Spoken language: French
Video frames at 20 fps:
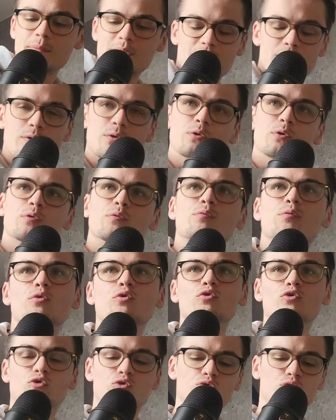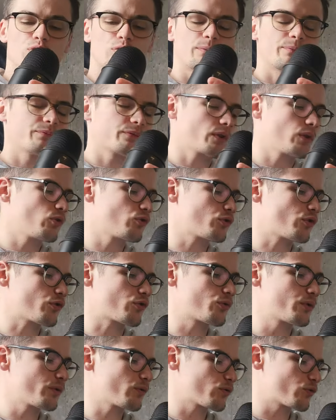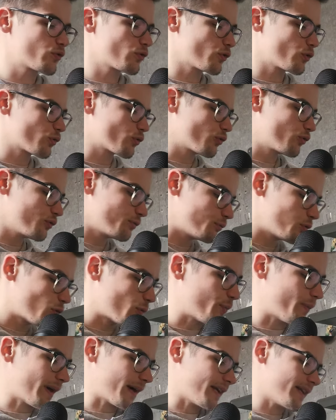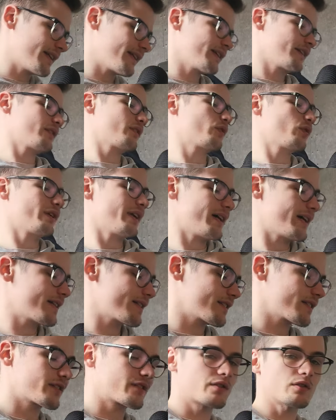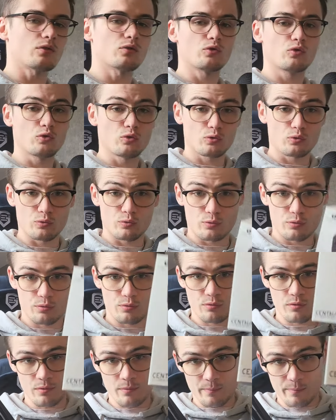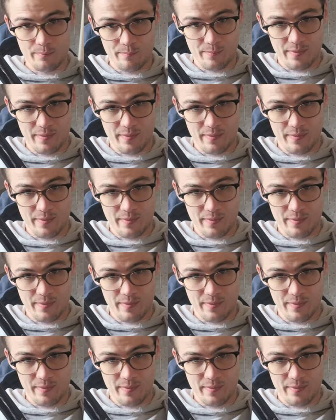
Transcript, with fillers: Mesdames et messieurs, bonjour. Aujourd'hui, on se retrouve pour parler de la Santorus